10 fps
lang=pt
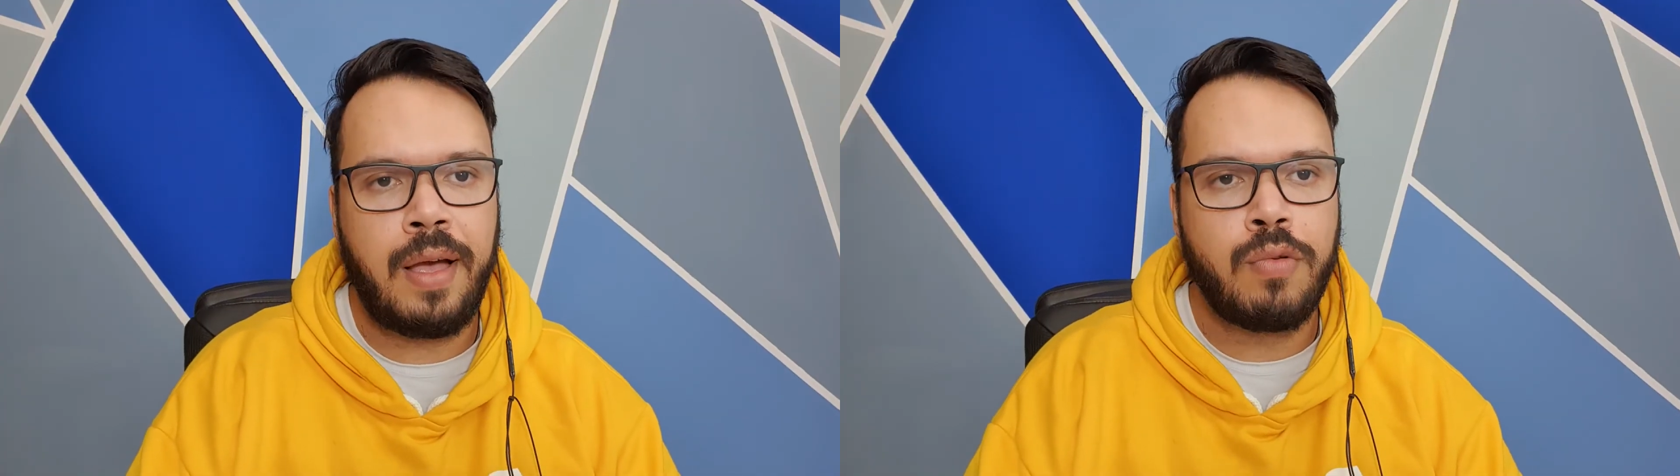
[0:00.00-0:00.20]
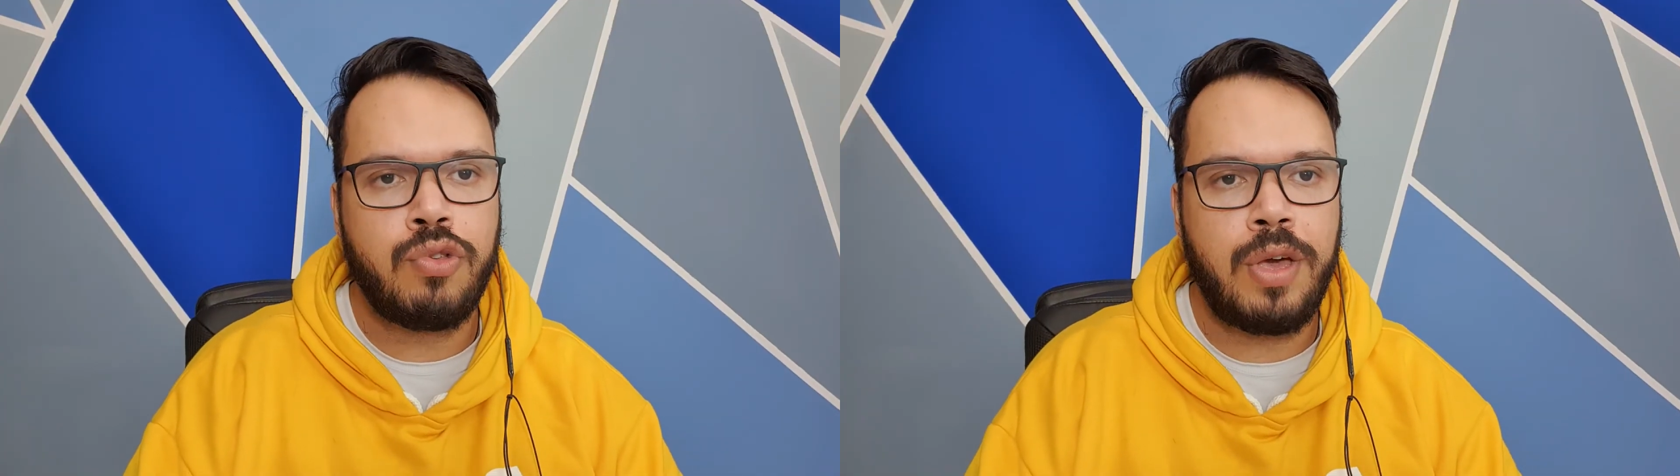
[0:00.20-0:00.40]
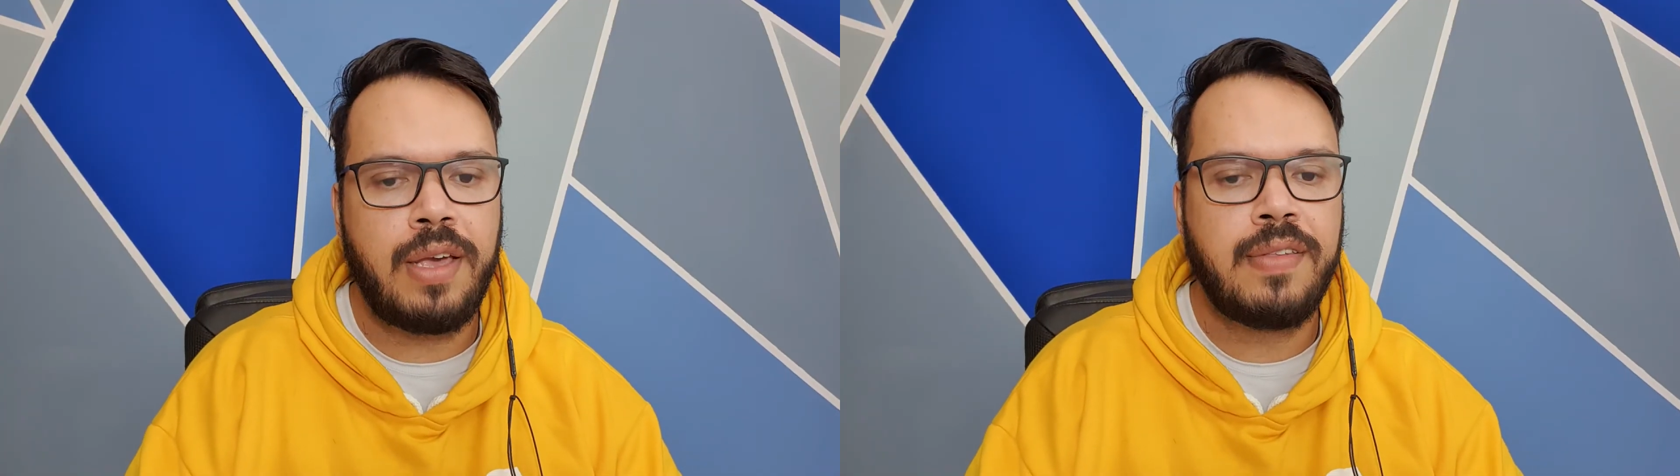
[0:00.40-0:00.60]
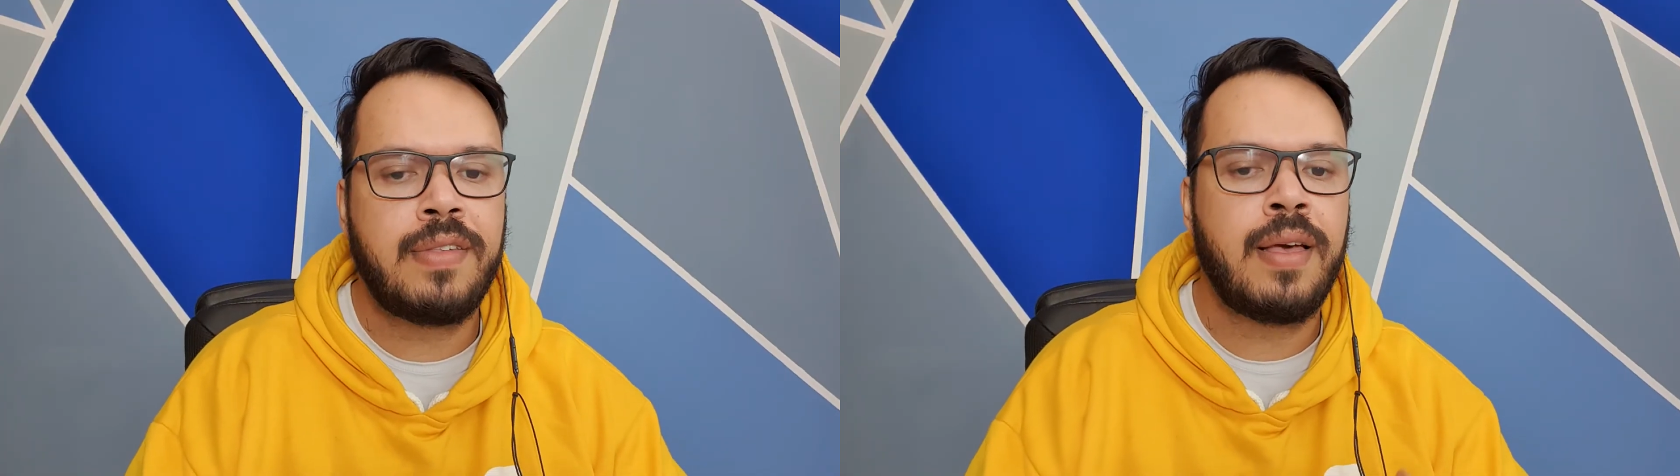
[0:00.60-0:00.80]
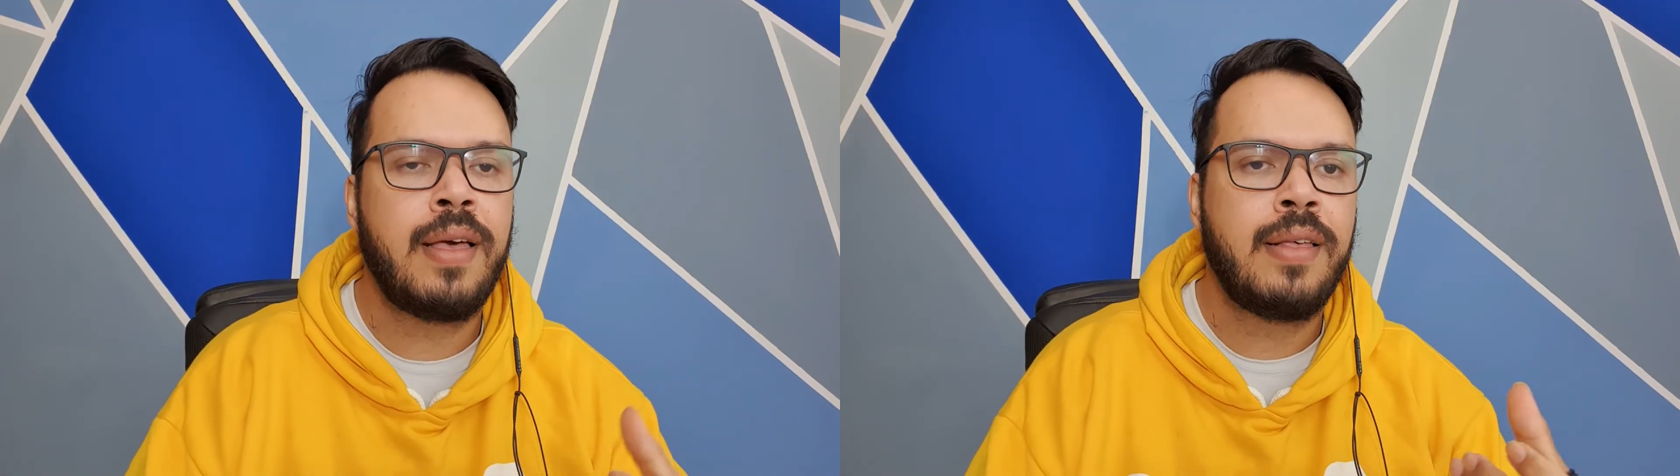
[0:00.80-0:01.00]

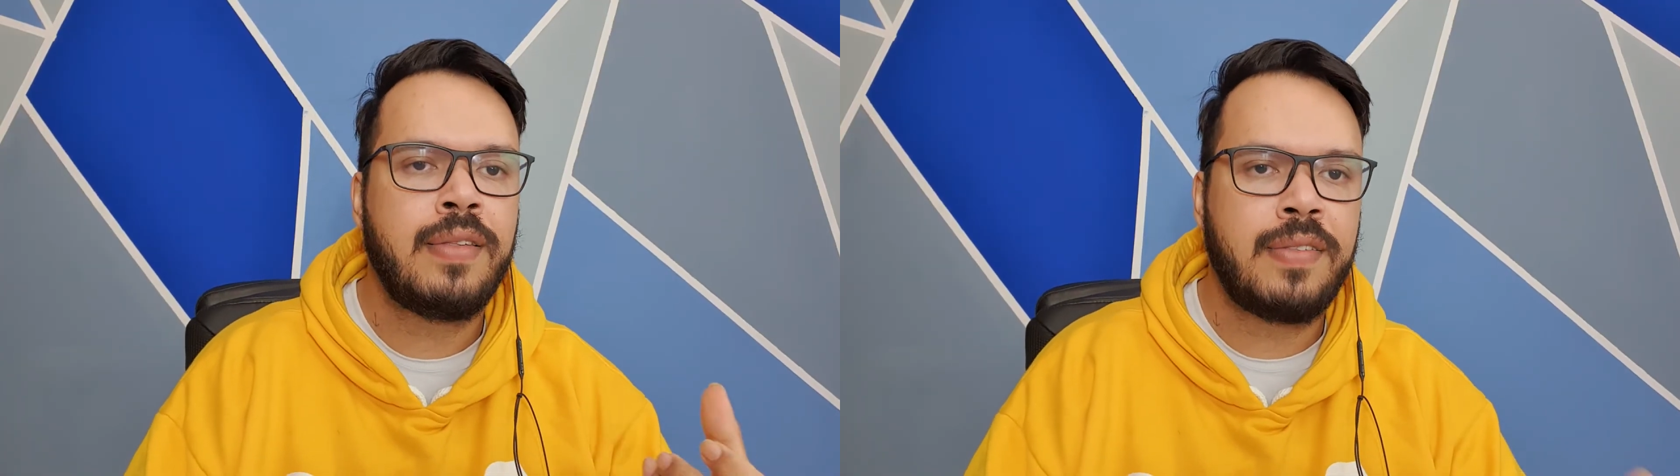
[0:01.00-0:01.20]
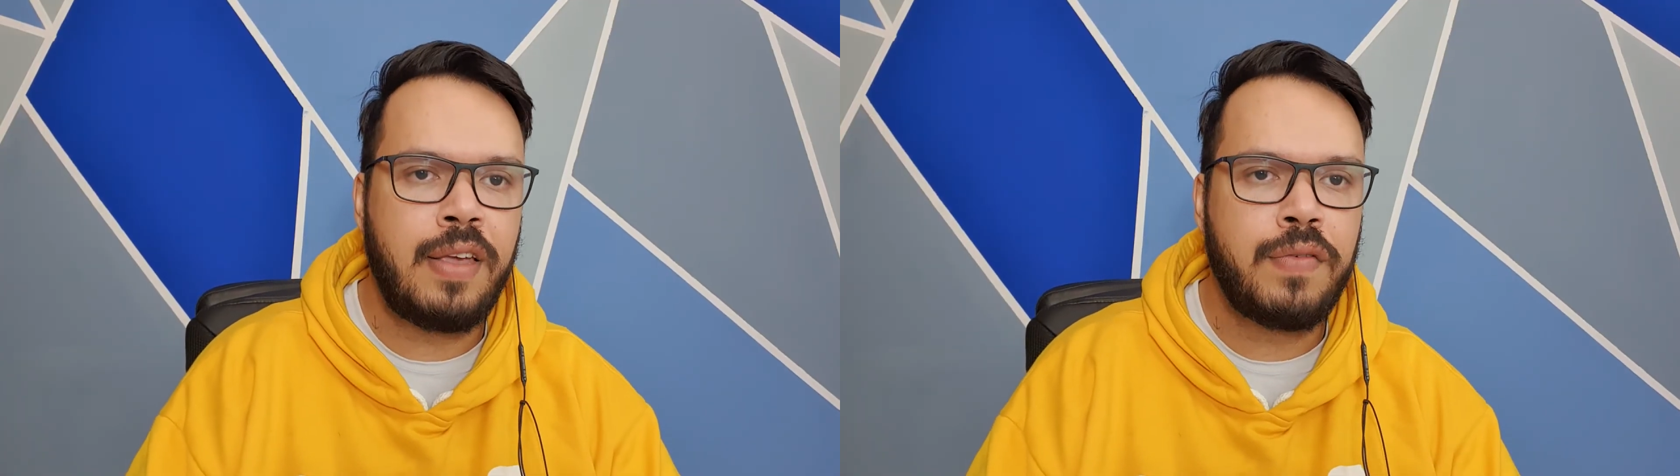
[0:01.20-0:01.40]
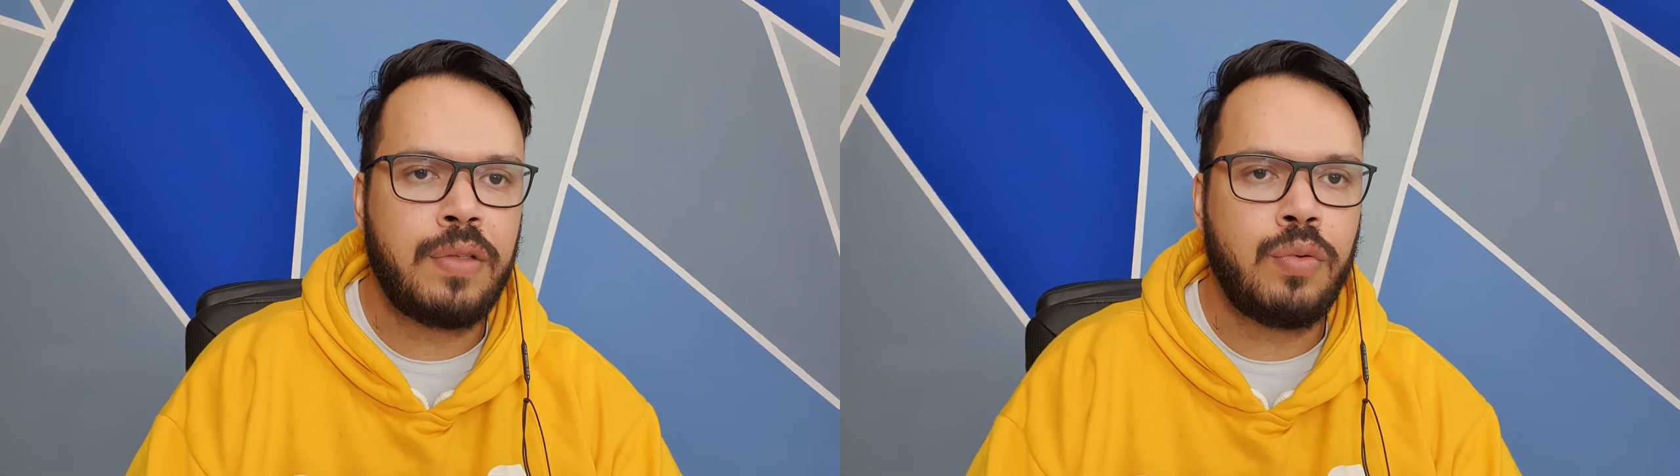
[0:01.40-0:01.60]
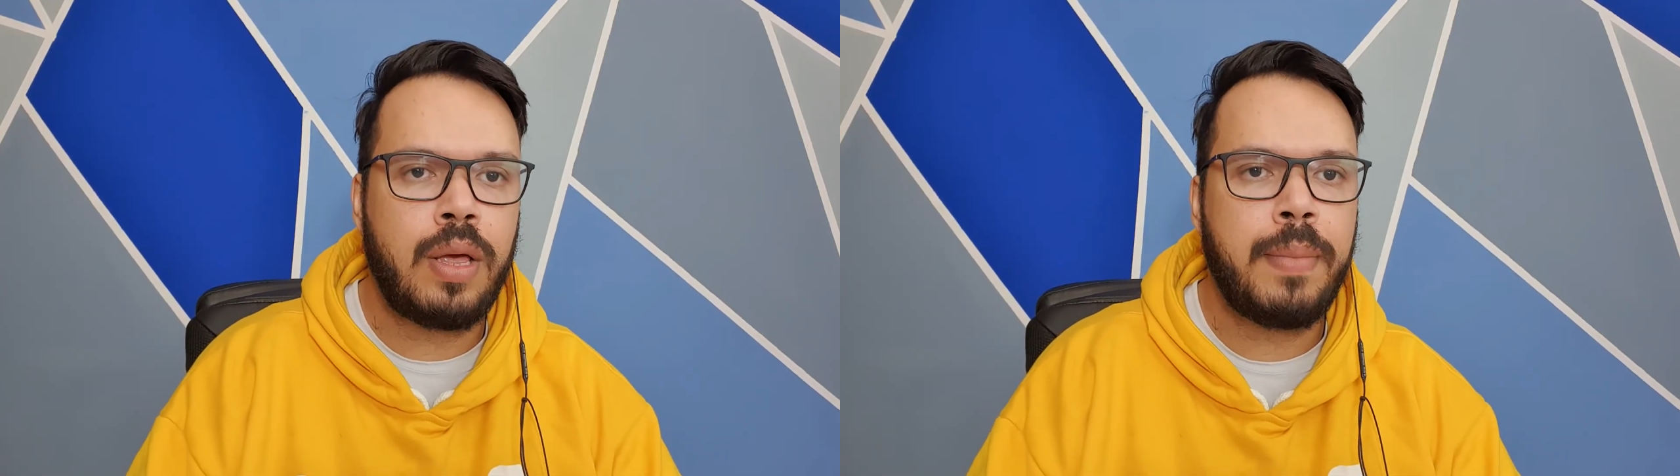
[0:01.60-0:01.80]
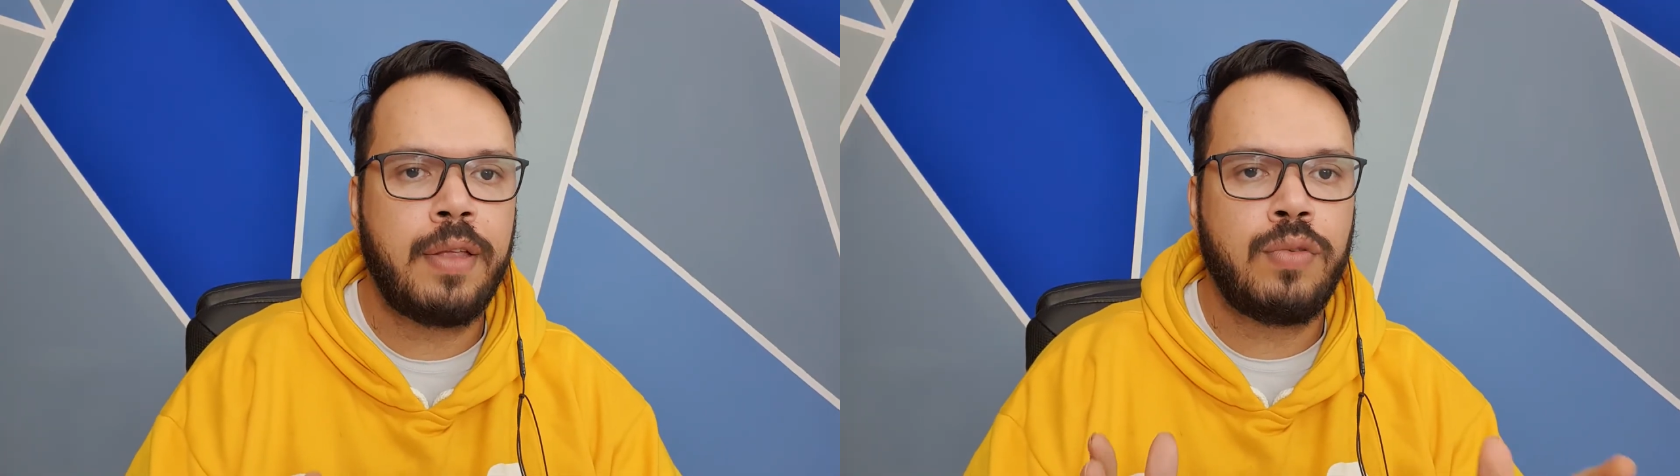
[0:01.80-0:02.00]
audiência, sem
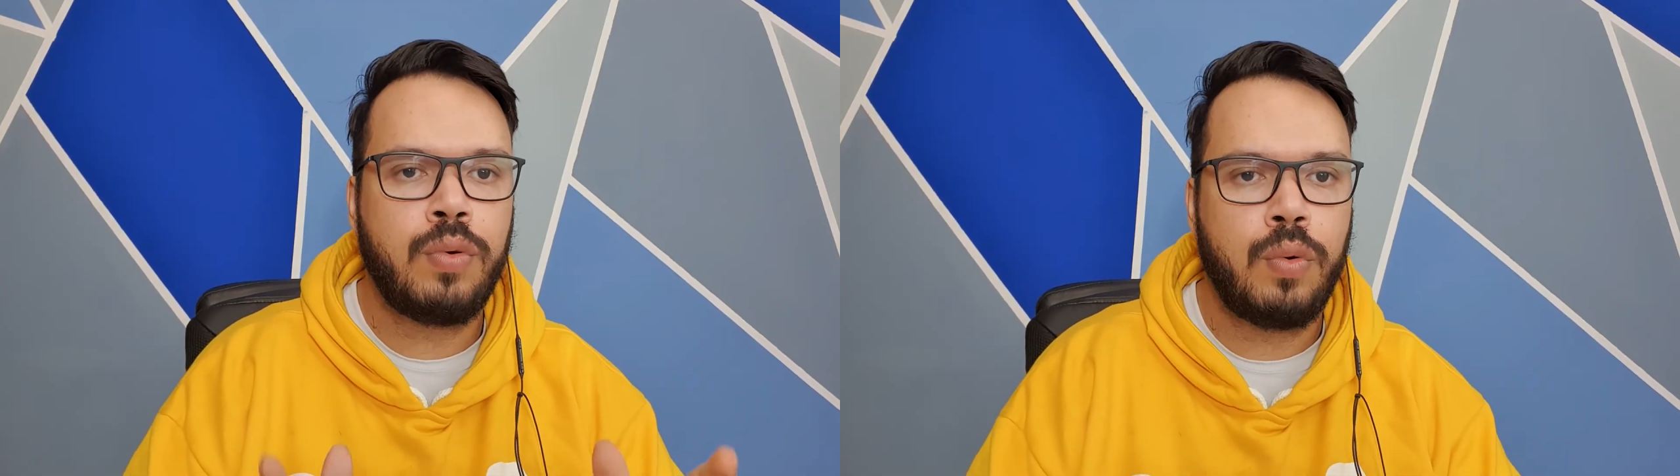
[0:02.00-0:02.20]
faturamento,